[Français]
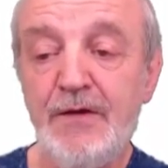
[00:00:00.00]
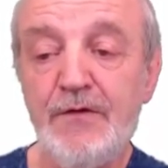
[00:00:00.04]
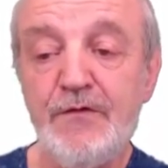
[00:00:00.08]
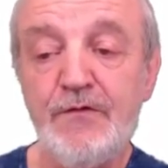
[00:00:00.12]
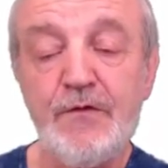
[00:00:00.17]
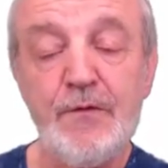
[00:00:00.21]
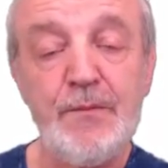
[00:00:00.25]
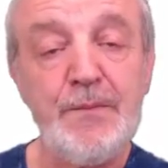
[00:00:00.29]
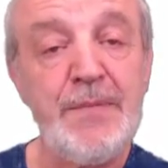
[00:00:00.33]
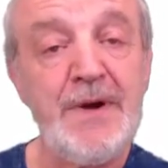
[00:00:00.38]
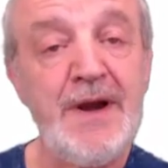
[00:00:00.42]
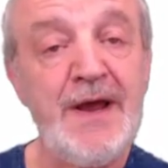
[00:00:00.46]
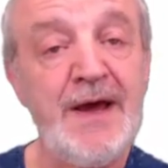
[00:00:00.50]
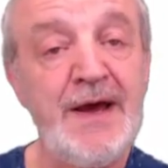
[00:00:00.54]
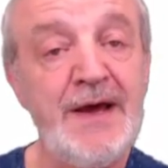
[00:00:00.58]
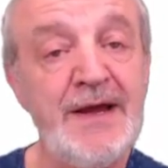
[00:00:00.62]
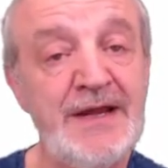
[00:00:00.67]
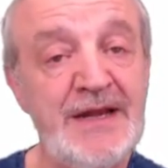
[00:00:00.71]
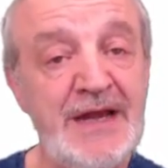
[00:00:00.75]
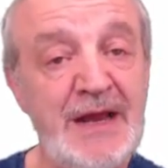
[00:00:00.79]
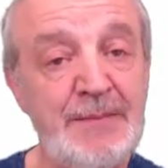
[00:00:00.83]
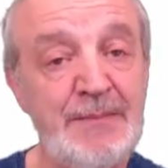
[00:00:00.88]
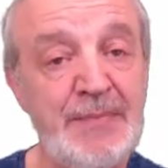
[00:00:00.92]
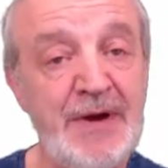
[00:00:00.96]
Ce plat,
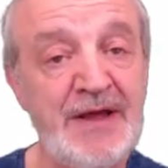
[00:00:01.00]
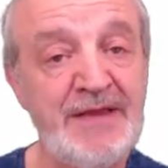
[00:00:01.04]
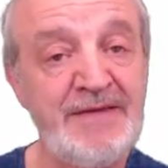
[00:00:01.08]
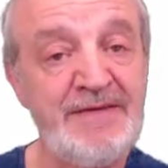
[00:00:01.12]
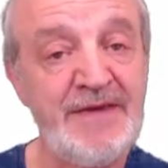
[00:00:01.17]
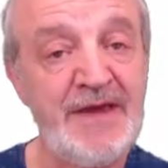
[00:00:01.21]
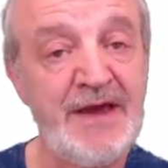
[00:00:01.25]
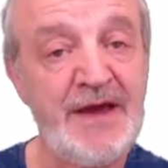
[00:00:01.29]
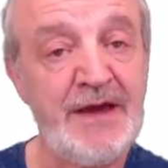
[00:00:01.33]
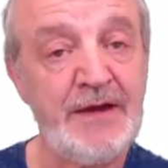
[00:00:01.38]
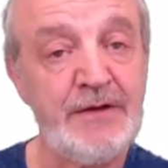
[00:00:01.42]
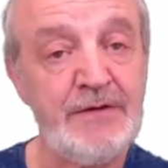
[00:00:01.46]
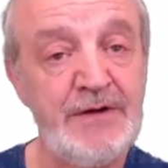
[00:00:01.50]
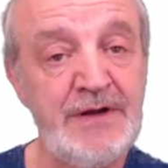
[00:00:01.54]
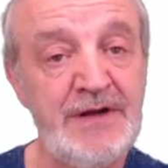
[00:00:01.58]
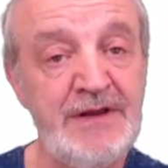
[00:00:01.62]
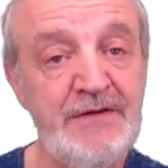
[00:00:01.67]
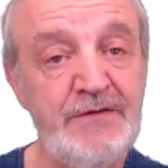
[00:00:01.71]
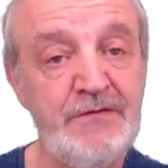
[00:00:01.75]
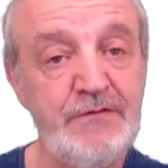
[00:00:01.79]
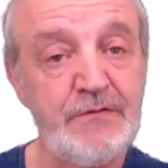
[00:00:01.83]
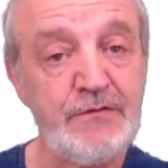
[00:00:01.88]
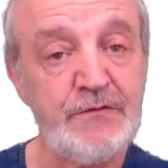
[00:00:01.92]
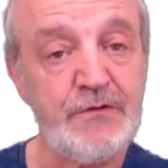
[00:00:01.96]
il appartient à une
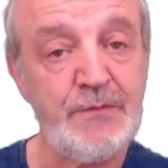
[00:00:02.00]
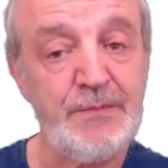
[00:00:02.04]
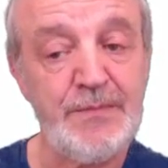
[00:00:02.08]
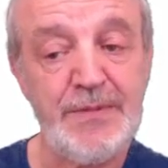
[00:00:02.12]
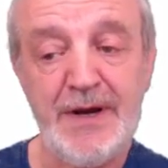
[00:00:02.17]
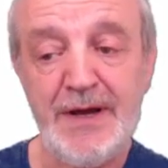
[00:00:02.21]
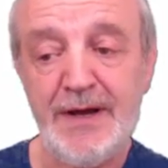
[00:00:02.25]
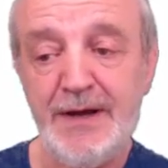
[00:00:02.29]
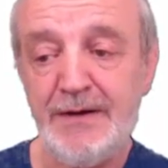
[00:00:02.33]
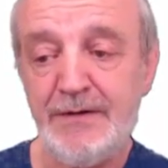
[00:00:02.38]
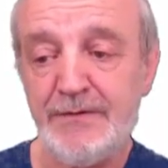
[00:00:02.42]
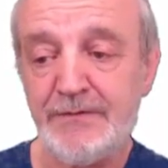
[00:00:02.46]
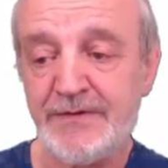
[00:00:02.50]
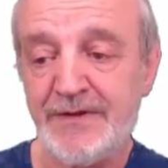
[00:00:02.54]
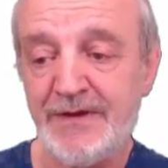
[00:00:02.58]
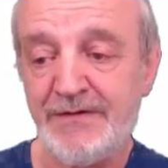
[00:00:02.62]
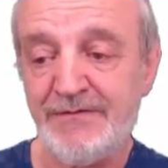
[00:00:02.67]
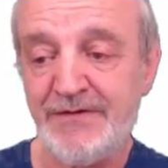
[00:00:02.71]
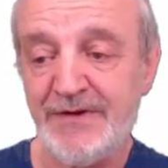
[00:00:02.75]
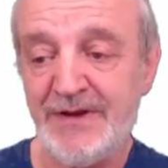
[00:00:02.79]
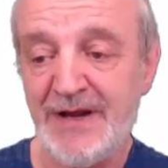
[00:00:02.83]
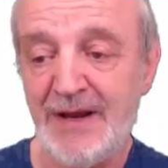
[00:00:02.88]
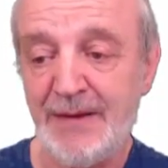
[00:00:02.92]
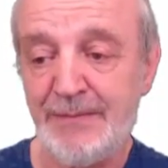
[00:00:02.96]
liste de plats. On
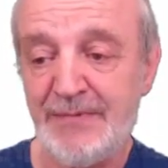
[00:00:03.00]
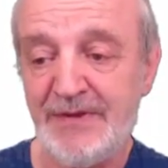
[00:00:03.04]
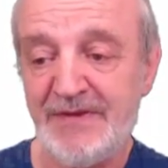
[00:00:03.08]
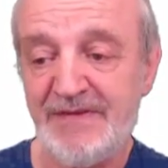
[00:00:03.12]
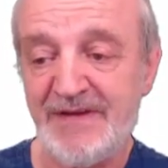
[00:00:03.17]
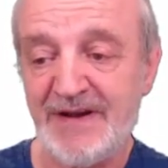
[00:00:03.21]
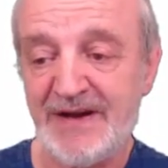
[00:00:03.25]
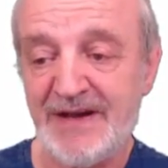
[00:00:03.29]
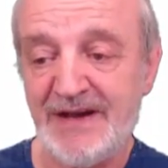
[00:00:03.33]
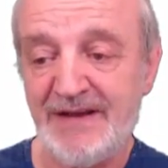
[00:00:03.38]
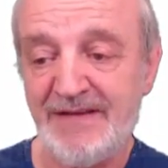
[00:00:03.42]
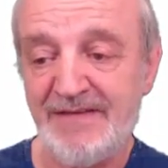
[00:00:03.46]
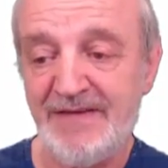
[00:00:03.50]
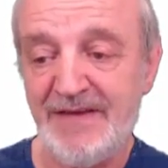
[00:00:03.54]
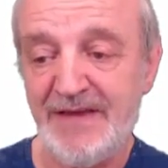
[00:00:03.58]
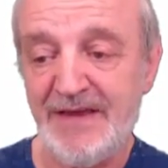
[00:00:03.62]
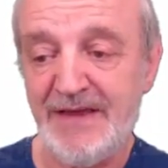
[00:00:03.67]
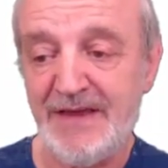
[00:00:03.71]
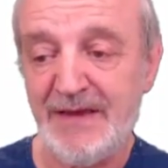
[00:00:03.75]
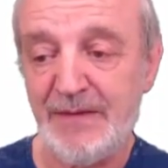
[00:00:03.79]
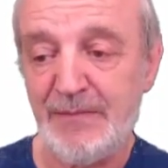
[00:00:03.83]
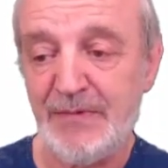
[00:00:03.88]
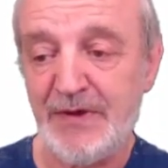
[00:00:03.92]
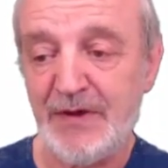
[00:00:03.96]
avait la pizza
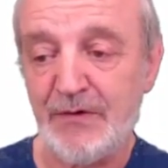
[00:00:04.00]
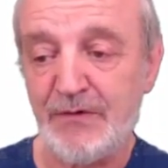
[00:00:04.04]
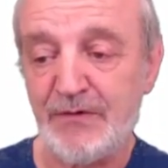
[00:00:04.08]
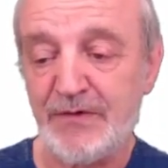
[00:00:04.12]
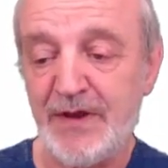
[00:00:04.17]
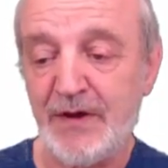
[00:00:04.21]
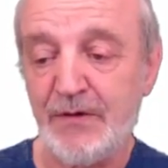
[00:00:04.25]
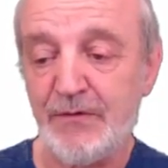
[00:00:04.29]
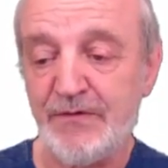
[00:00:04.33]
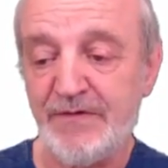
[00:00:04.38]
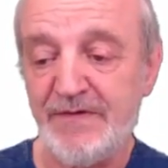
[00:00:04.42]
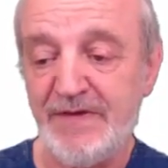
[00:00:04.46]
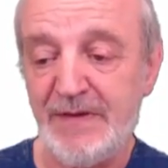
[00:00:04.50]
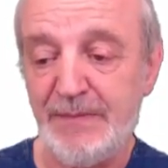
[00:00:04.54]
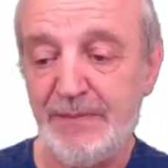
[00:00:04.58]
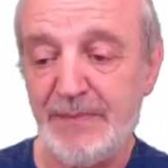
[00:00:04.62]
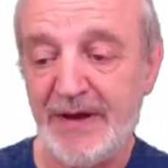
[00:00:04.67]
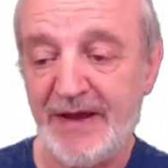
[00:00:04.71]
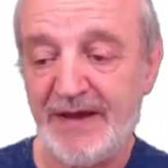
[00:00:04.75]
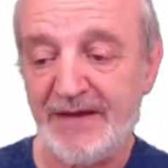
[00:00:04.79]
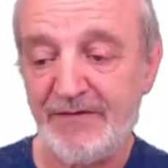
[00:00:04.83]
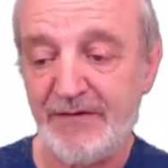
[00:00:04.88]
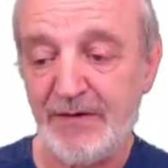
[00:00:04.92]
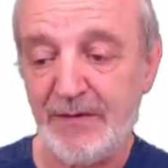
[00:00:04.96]
classique, et bien on a aussi
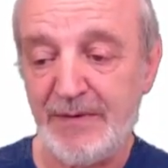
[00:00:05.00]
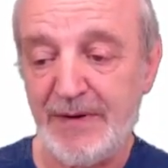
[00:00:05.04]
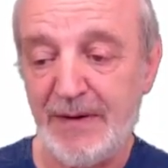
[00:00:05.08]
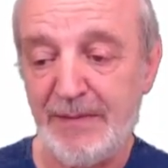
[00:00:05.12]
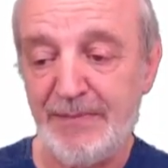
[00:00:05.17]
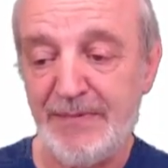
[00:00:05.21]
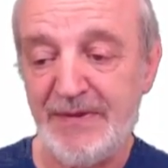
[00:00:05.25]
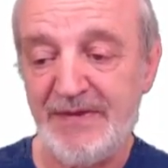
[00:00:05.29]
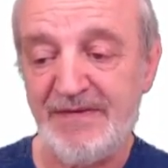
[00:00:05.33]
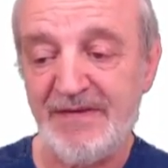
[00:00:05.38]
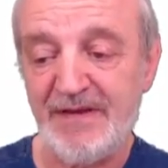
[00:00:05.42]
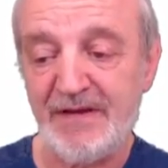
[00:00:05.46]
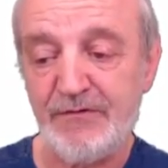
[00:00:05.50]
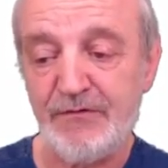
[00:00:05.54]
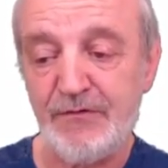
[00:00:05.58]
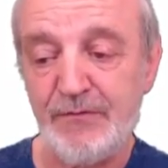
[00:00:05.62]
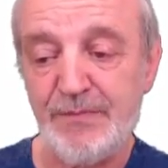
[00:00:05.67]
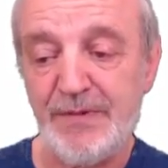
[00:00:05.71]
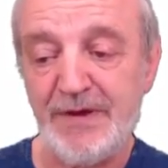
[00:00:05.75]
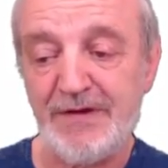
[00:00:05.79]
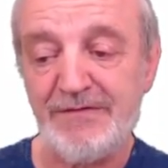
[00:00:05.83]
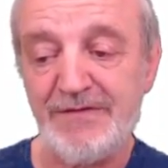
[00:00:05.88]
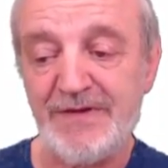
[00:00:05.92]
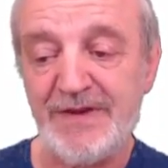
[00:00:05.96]
par exemple la pizza
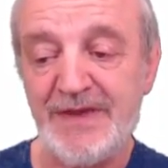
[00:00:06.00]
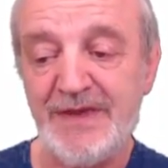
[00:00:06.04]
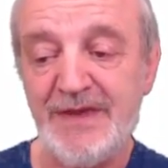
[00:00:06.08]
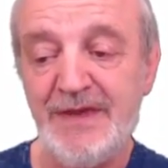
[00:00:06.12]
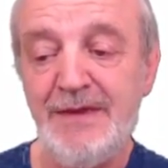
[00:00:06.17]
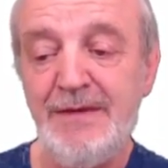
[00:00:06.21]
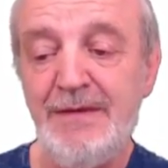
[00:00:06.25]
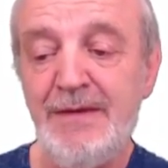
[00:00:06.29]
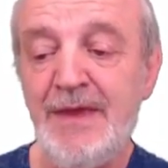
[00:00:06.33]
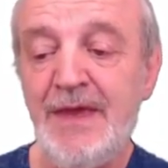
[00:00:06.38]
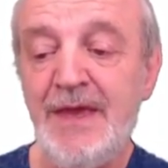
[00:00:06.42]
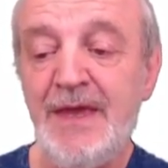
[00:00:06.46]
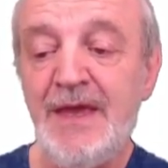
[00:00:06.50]
super veggie